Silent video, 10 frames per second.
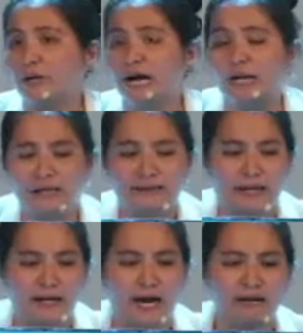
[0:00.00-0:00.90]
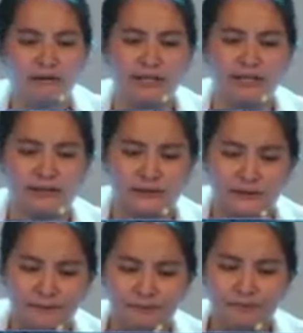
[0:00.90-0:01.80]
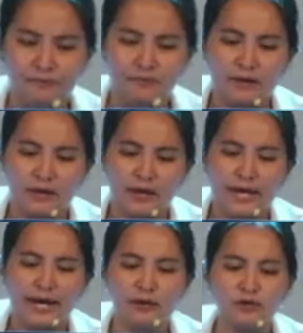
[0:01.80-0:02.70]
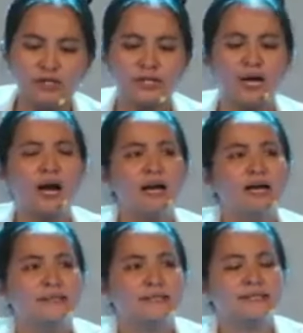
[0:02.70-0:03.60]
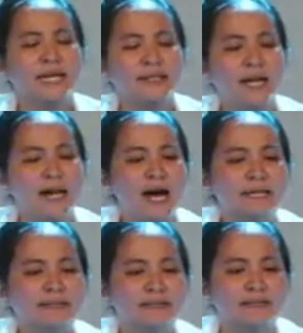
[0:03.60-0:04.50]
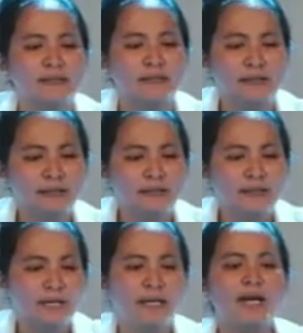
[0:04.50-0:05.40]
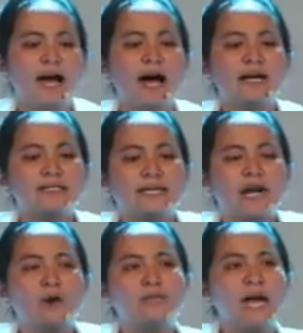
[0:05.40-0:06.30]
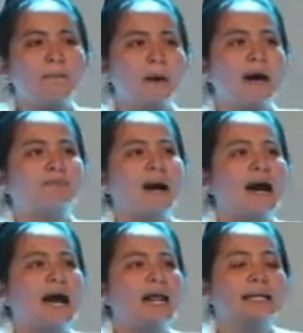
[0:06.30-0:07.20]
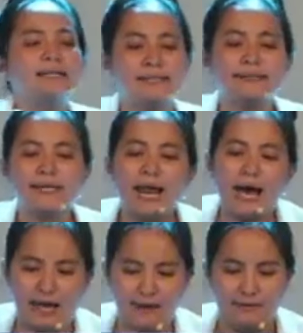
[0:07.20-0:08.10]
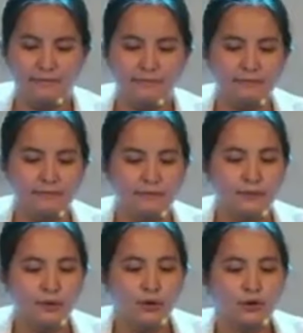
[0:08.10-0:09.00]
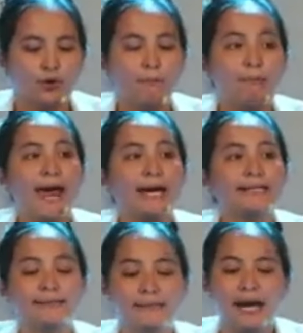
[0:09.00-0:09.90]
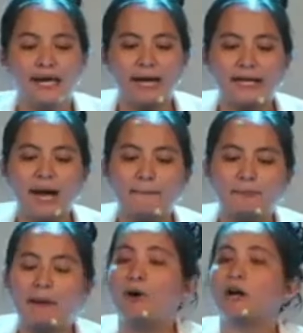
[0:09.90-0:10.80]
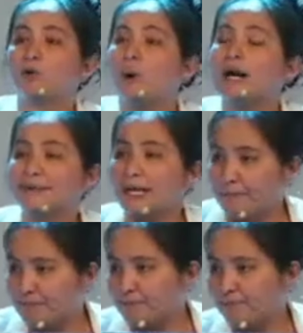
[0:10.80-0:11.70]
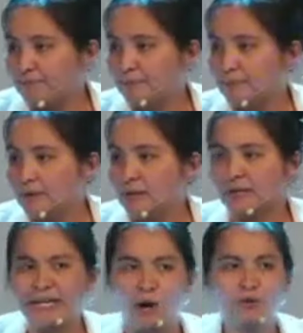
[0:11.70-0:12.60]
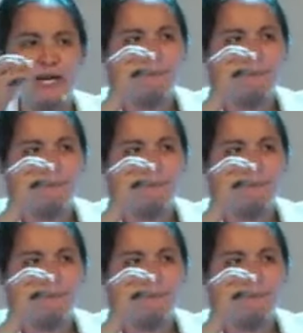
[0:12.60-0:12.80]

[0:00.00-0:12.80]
ihatag sa iya ang credits. Ingon siya si Satanas Iyahang ginausab ang pangalan sa sala to make sin adaptable to accept. Ginausab